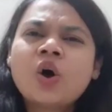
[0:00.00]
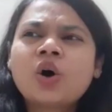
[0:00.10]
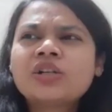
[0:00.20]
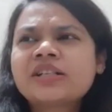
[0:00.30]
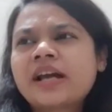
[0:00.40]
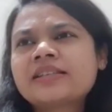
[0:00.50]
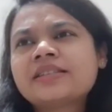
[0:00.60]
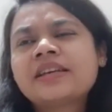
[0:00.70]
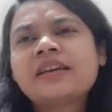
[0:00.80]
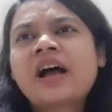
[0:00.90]
और शायद
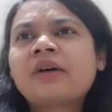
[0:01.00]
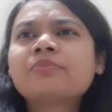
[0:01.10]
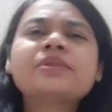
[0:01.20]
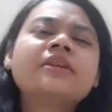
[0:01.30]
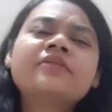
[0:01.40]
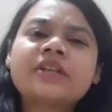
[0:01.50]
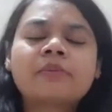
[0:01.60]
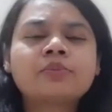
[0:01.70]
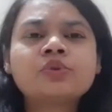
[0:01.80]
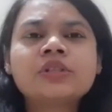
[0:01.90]
से आप सिर्फ
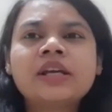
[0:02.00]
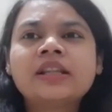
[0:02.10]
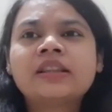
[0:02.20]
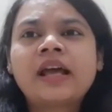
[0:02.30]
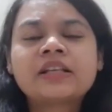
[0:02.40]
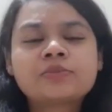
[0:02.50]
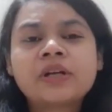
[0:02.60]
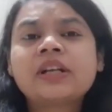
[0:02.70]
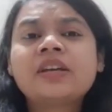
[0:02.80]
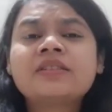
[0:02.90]
शैम्पू से इतना
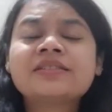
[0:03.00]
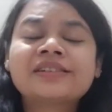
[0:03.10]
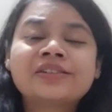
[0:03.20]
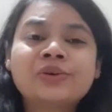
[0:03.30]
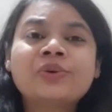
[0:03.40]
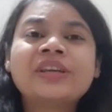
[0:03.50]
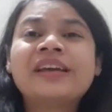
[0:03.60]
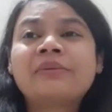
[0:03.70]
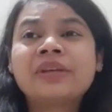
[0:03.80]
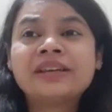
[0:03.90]
एक्सपेक्ट नहीं कर सकते हो कि
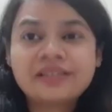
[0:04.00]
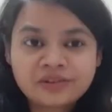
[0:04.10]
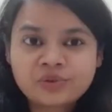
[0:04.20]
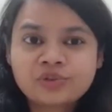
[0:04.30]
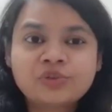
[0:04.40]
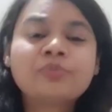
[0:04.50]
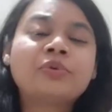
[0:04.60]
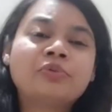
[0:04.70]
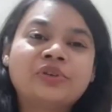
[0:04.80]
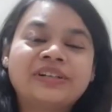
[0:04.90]
आपकी हेयर ग्रोथ को
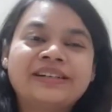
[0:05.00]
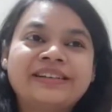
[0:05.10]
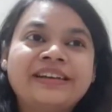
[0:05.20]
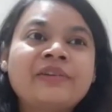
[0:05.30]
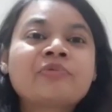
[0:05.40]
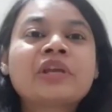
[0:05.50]
प्रमोट करे